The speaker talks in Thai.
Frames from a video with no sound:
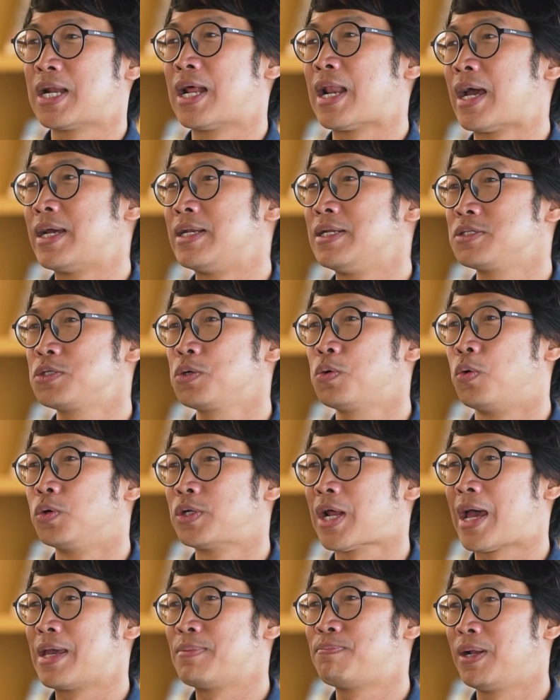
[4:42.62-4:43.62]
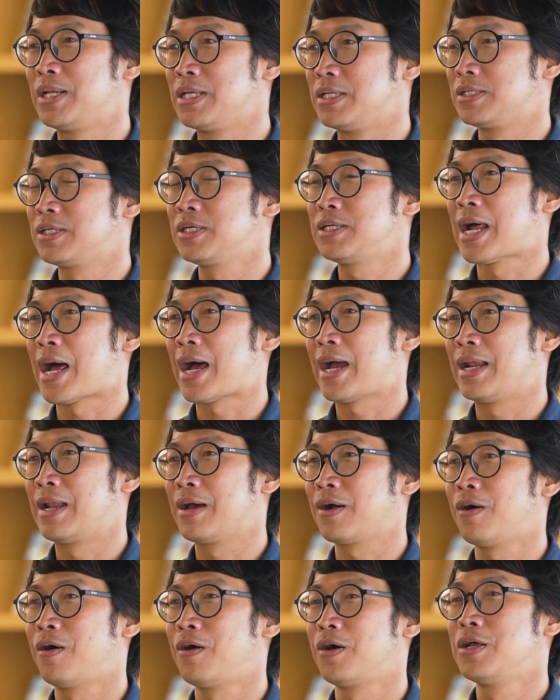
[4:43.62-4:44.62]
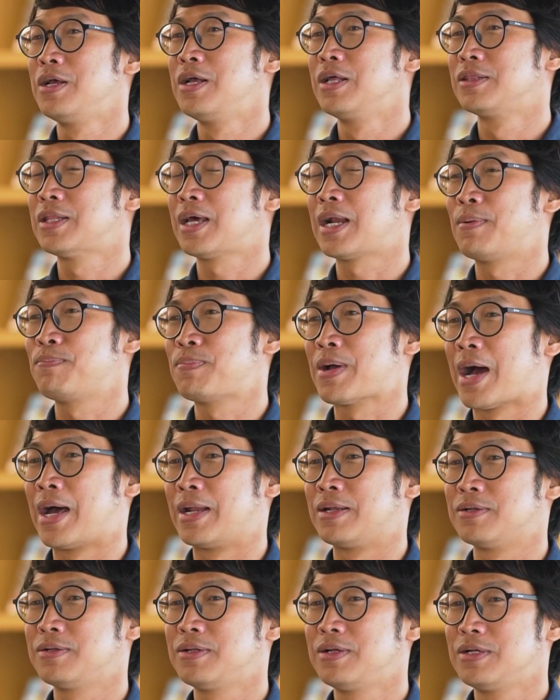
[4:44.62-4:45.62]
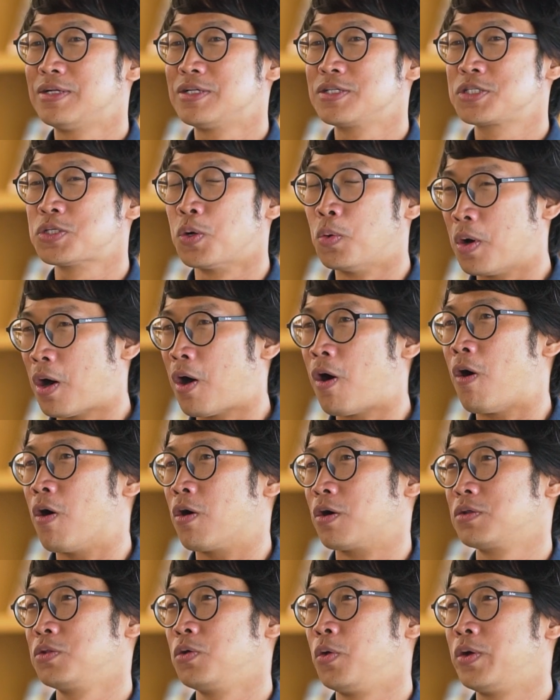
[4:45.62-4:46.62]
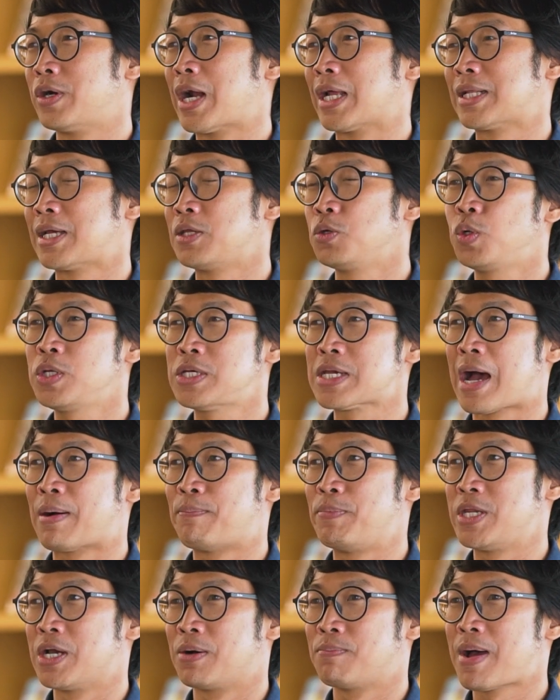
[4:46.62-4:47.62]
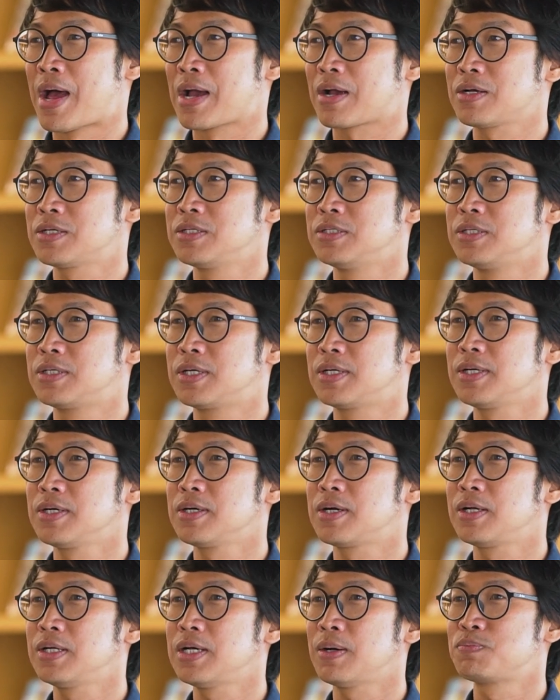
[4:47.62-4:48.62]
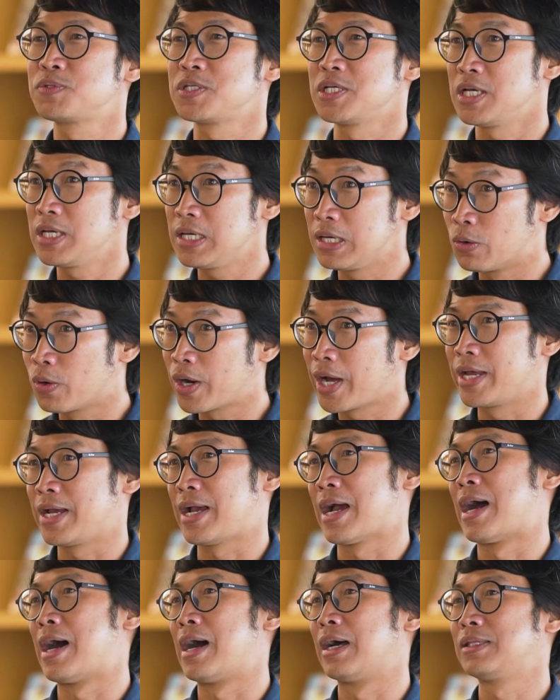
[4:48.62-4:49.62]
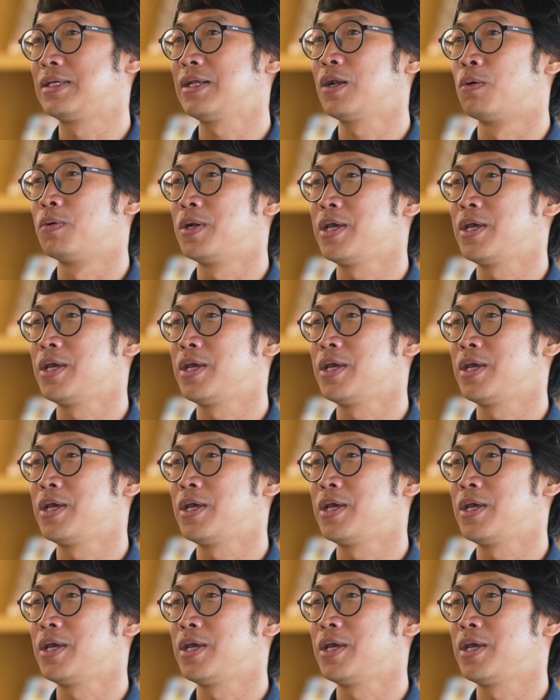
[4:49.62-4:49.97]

ชนาลัย หรือสุโขทัยผลิตขึ้นได้ แล้วก็ได้รับการส่งออกโดยรัฐอยุธยาเป็นอย่างมากก็คือเครื่องเคลือบสีเขียวไข่กา ที่เรา